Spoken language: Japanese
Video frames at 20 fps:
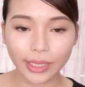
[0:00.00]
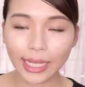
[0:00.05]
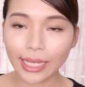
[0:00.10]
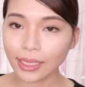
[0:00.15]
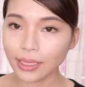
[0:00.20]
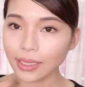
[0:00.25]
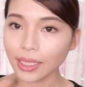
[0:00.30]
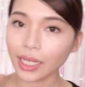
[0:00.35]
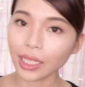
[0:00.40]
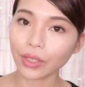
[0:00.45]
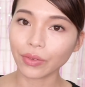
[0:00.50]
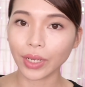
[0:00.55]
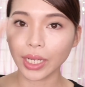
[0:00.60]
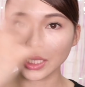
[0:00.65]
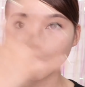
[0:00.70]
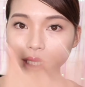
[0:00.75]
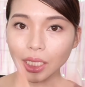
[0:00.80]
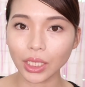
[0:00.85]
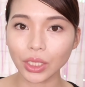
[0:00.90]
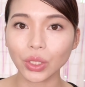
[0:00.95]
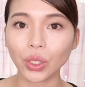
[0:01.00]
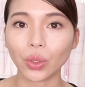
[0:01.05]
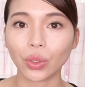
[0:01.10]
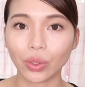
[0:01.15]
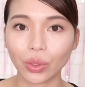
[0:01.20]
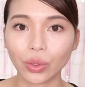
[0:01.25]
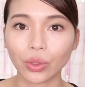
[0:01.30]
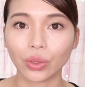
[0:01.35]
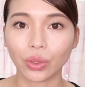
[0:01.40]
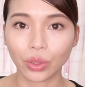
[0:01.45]
全体に
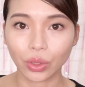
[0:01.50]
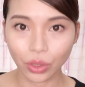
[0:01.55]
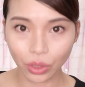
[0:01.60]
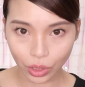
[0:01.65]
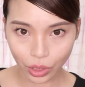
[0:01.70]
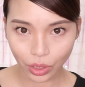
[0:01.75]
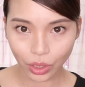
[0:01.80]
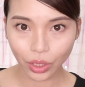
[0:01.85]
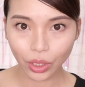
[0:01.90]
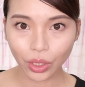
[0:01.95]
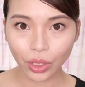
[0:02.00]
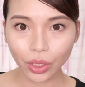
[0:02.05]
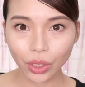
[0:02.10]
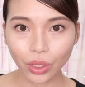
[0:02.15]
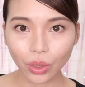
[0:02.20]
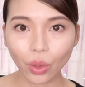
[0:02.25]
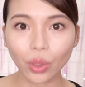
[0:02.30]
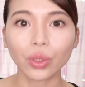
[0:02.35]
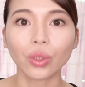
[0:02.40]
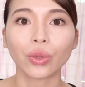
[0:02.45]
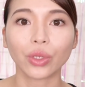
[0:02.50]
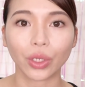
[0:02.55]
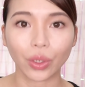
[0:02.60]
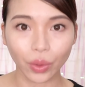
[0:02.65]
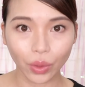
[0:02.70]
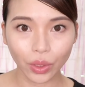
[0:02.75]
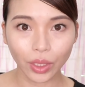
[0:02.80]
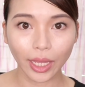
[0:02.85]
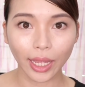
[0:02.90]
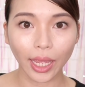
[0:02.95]
ファンデーションを塗ることに
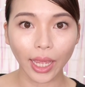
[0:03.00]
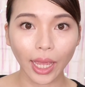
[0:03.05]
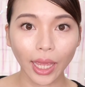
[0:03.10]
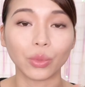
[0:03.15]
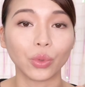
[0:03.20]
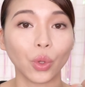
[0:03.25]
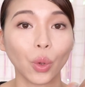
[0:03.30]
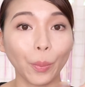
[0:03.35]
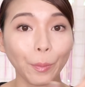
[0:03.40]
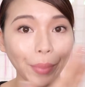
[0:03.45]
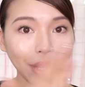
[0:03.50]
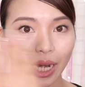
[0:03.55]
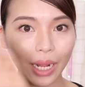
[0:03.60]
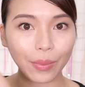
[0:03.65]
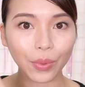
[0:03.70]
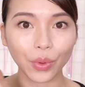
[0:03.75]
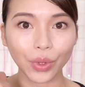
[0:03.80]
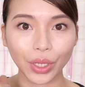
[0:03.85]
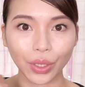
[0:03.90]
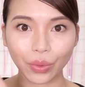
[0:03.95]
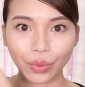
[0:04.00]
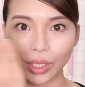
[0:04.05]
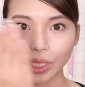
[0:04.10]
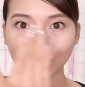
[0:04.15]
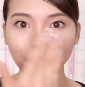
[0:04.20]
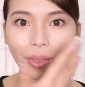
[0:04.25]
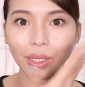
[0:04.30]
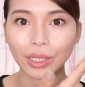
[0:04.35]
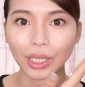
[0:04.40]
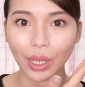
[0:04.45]
よってのっぺらぼうに塗って
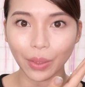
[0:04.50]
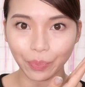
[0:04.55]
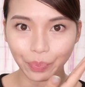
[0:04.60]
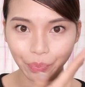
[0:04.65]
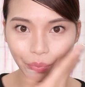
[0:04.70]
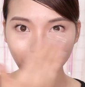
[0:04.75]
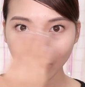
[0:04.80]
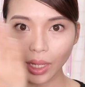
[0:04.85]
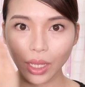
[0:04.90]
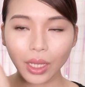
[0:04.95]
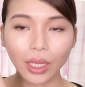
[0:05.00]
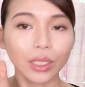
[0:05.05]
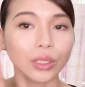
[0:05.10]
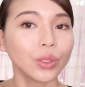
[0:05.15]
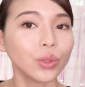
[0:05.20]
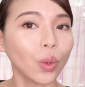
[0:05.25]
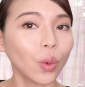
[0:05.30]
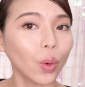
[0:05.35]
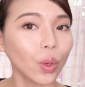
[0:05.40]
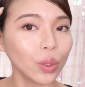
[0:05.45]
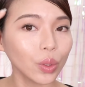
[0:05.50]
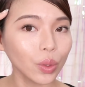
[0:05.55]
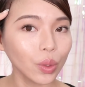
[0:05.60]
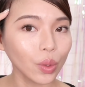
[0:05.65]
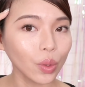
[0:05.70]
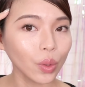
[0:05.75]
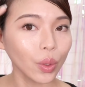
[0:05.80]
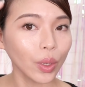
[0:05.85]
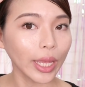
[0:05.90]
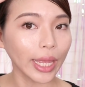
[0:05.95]
しまったそこ
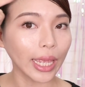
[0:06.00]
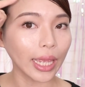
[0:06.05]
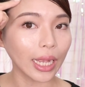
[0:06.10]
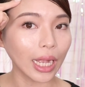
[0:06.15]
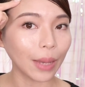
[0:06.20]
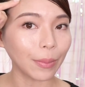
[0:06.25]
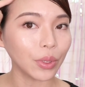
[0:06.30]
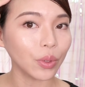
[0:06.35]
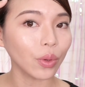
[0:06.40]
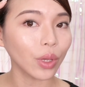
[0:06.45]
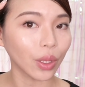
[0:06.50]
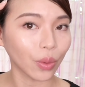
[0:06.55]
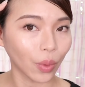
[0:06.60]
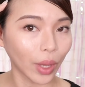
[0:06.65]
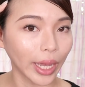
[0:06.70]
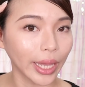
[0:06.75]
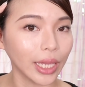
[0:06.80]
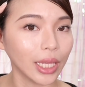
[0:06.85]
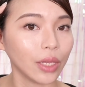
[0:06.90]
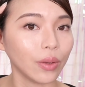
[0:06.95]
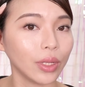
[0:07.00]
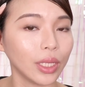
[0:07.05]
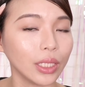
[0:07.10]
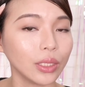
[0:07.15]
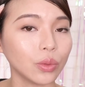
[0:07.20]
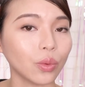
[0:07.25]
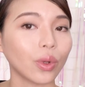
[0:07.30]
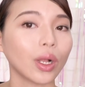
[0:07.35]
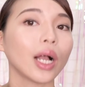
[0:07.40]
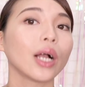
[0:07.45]
と、え髪の毛の生え際で
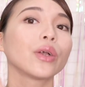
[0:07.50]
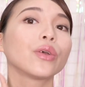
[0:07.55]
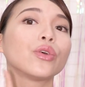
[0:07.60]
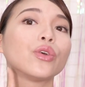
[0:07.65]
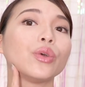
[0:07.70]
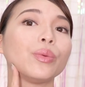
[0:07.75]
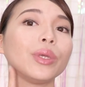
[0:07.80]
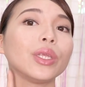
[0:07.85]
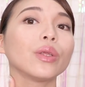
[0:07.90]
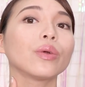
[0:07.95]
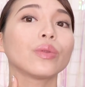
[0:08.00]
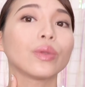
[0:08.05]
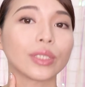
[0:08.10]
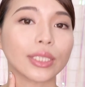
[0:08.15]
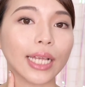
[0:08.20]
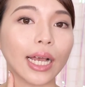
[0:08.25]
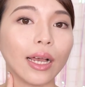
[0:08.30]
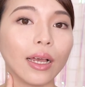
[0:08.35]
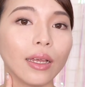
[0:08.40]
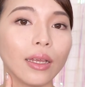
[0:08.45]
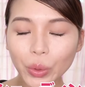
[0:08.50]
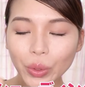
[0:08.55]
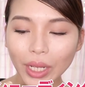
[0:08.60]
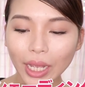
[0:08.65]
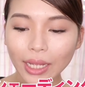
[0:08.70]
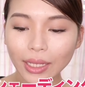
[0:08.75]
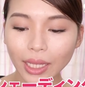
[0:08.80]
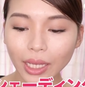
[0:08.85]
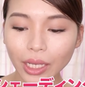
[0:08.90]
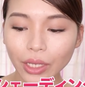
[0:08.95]
すとか首との差浮
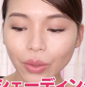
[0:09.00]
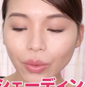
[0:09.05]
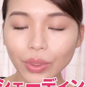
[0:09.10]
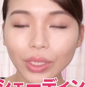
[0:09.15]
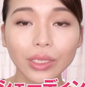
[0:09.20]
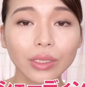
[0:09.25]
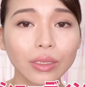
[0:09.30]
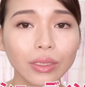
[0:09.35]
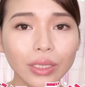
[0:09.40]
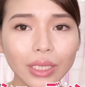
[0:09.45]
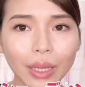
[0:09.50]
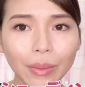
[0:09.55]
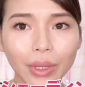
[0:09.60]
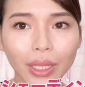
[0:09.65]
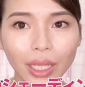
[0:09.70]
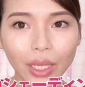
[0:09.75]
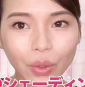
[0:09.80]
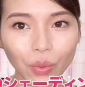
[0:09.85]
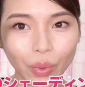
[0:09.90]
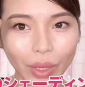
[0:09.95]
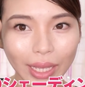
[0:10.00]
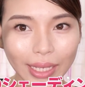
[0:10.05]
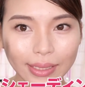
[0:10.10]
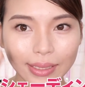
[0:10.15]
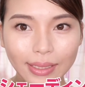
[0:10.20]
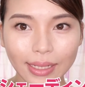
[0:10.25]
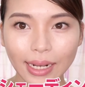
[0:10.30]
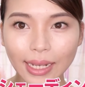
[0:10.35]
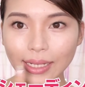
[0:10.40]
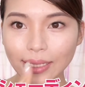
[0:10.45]
かないようにするために
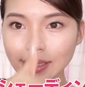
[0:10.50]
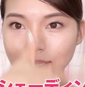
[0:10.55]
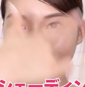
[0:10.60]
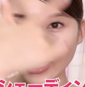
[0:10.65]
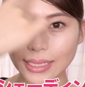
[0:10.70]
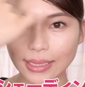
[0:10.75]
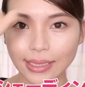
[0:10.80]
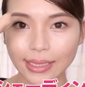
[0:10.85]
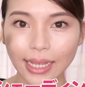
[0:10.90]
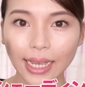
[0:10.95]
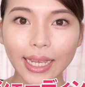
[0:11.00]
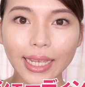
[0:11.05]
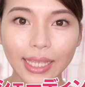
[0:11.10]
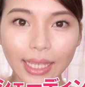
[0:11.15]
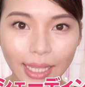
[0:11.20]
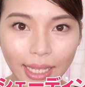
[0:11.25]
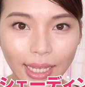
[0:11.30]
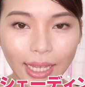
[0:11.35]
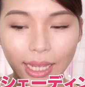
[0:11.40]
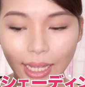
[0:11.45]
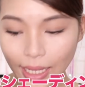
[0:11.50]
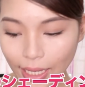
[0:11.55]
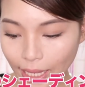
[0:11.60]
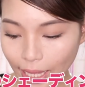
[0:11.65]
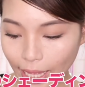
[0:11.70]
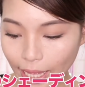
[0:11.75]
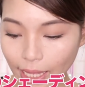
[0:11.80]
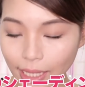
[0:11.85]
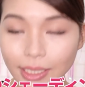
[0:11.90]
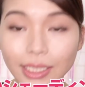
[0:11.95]
フェイスライン全体に、
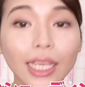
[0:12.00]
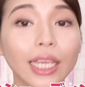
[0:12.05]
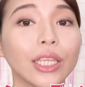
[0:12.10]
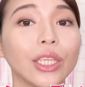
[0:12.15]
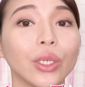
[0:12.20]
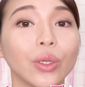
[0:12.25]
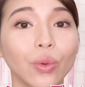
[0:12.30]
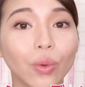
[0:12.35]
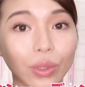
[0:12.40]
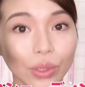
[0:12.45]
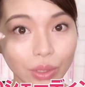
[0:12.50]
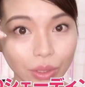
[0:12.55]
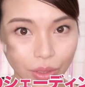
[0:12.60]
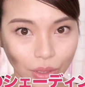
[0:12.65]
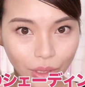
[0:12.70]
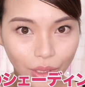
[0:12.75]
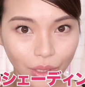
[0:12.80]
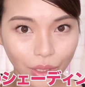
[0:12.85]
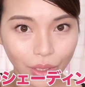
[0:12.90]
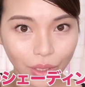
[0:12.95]
えシェーディングをする